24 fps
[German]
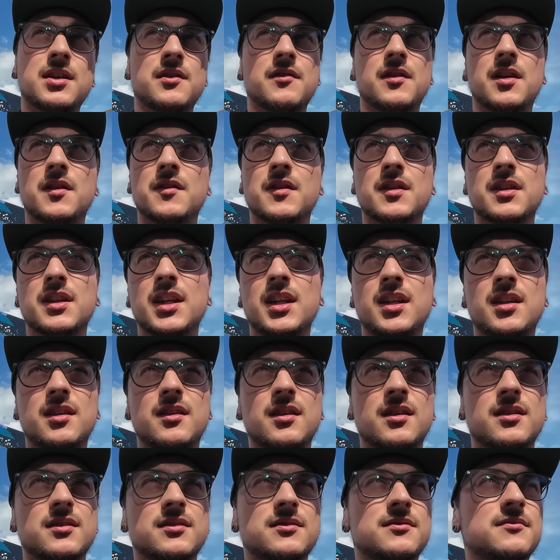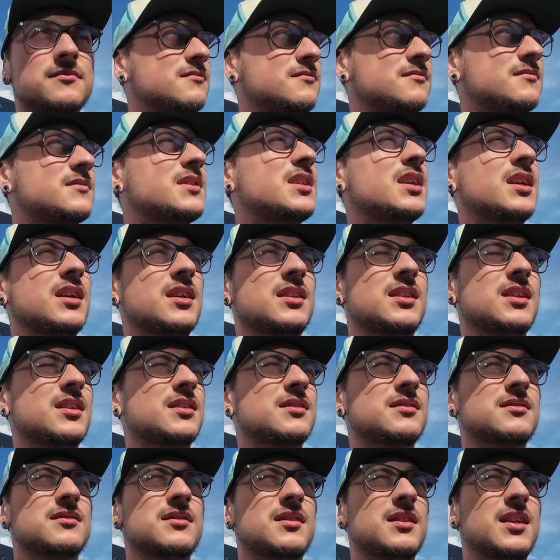Weil wenn nicht, dann, Digga,
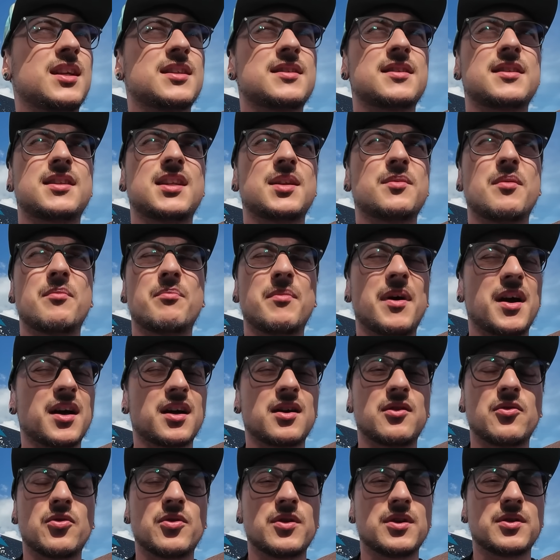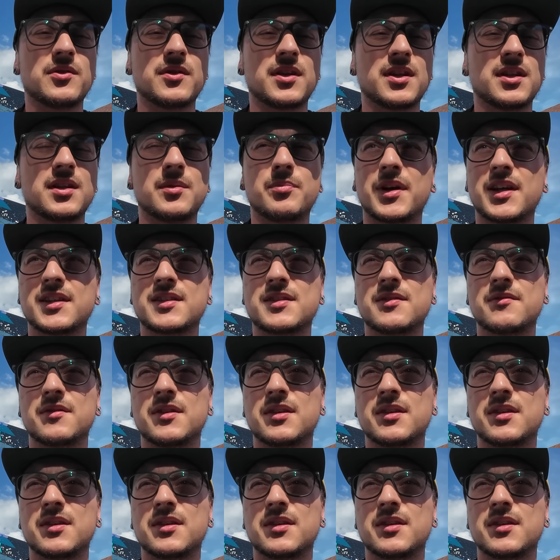dann lasse ich den mit dem Bagger holen und in die Presse